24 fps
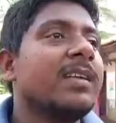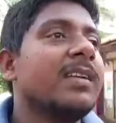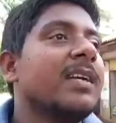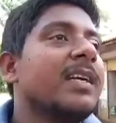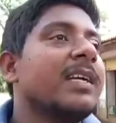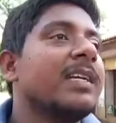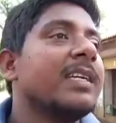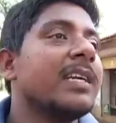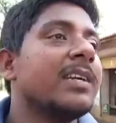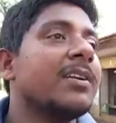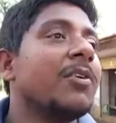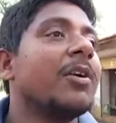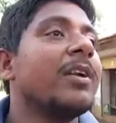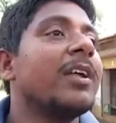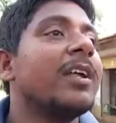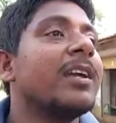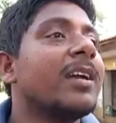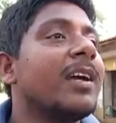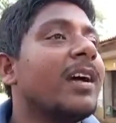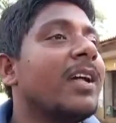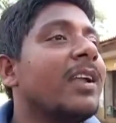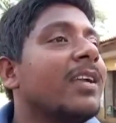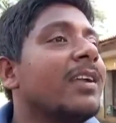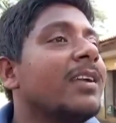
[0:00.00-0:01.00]
এটা রনের
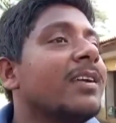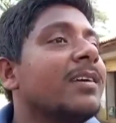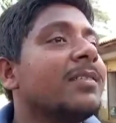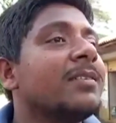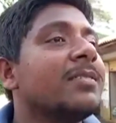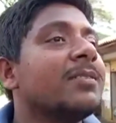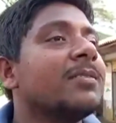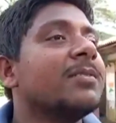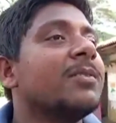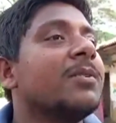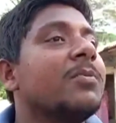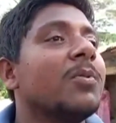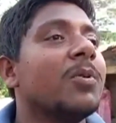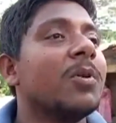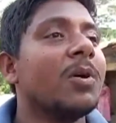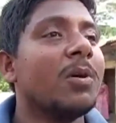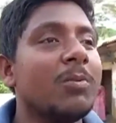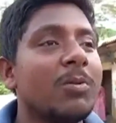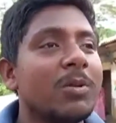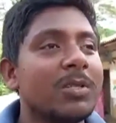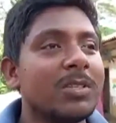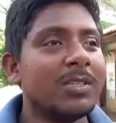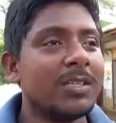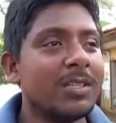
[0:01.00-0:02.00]
খালের ওপর
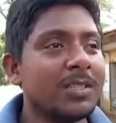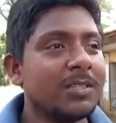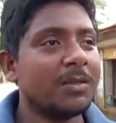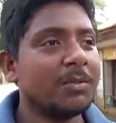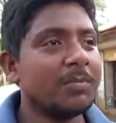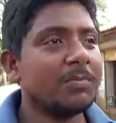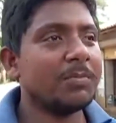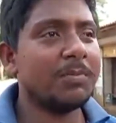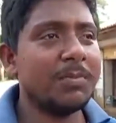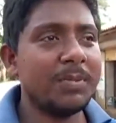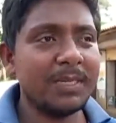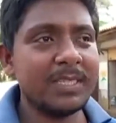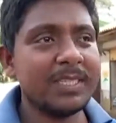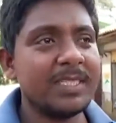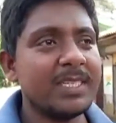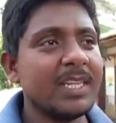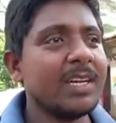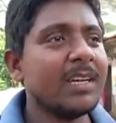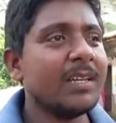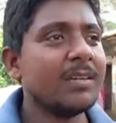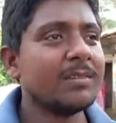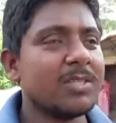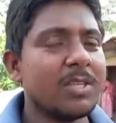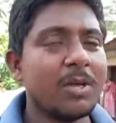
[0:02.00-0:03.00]
অবস্থিত ব্রিজটা
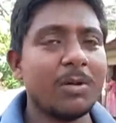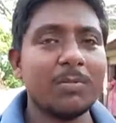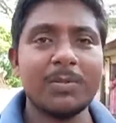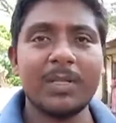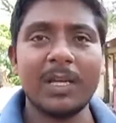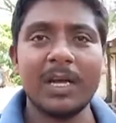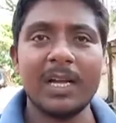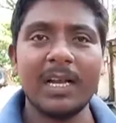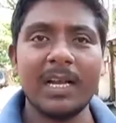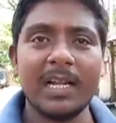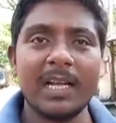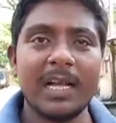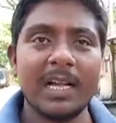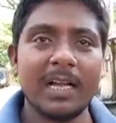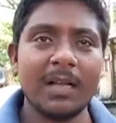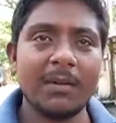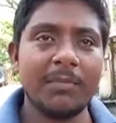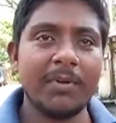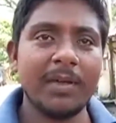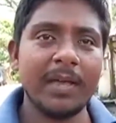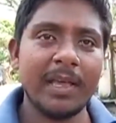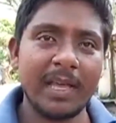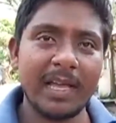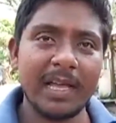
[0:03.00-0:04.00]
সপ্তাহখানেক আগে
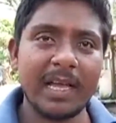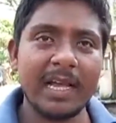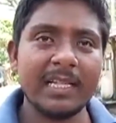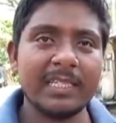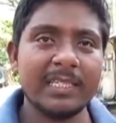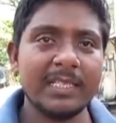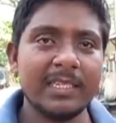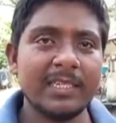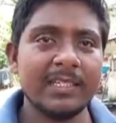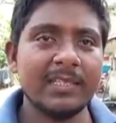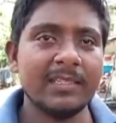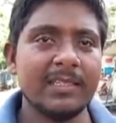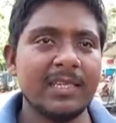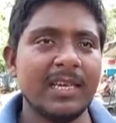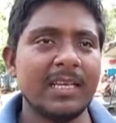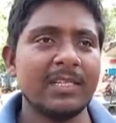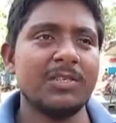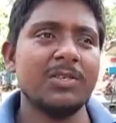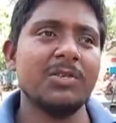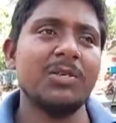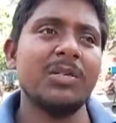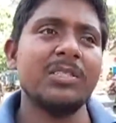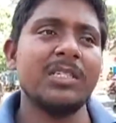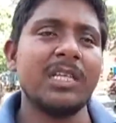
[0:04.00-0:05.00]
ভেঙে গেছে যার
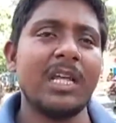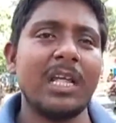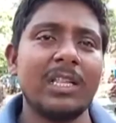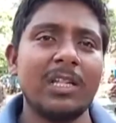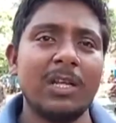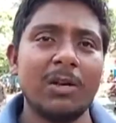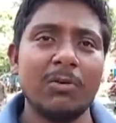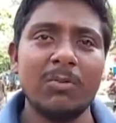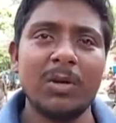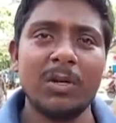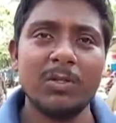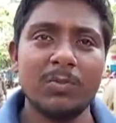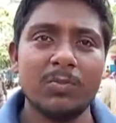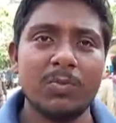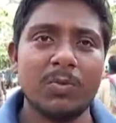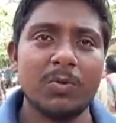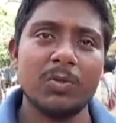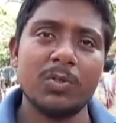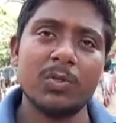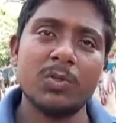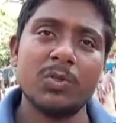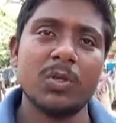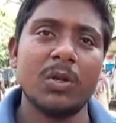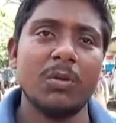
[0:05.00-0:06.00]
জন্য সাধারণ মানুষ
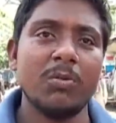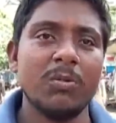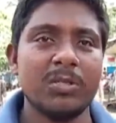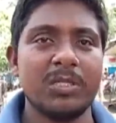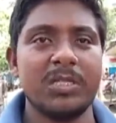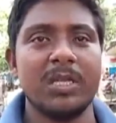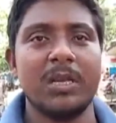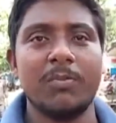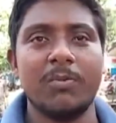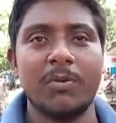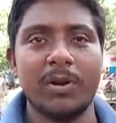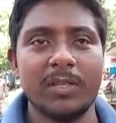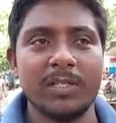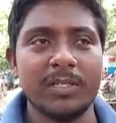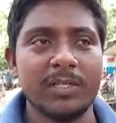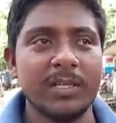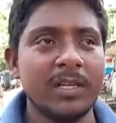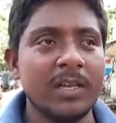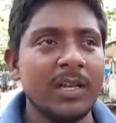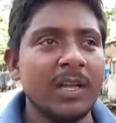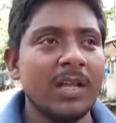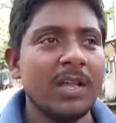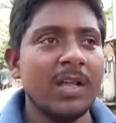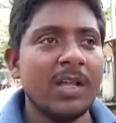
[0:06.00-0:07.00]
প্রচুর সমস্যায় পড়েছে
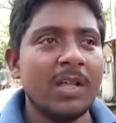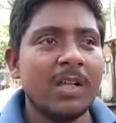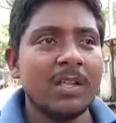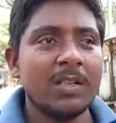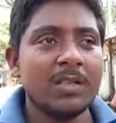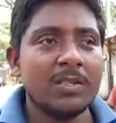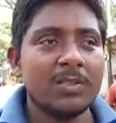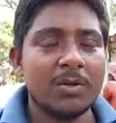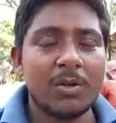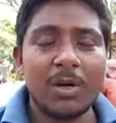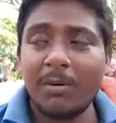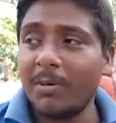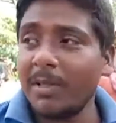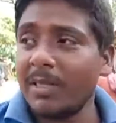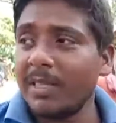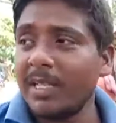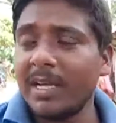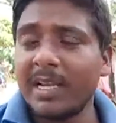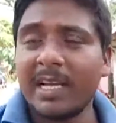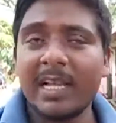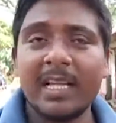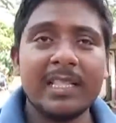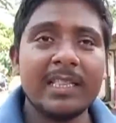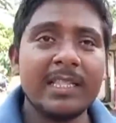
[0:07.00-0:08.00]
তো আমাদের
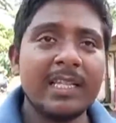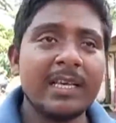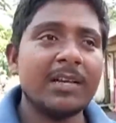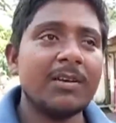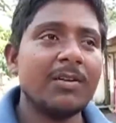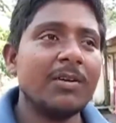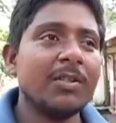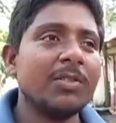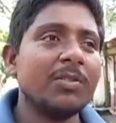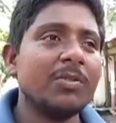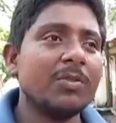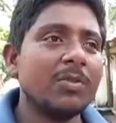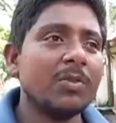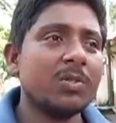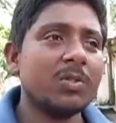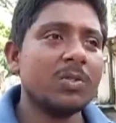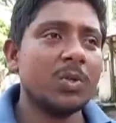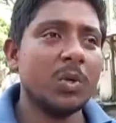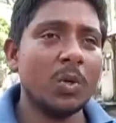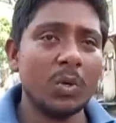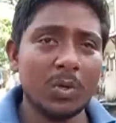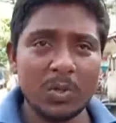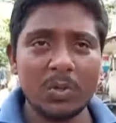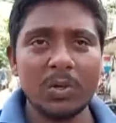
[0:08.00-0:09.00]
এখান থেকে অন্তত
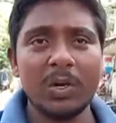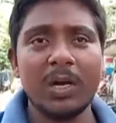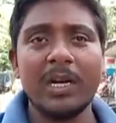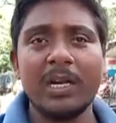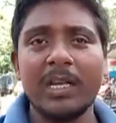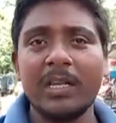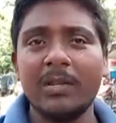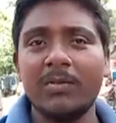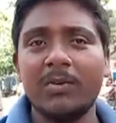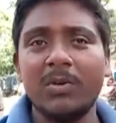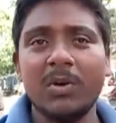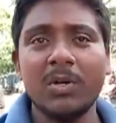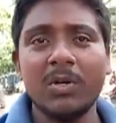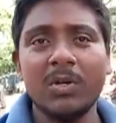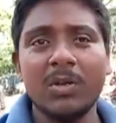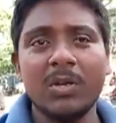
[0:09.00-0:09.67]
ছোট গাড়িগুলো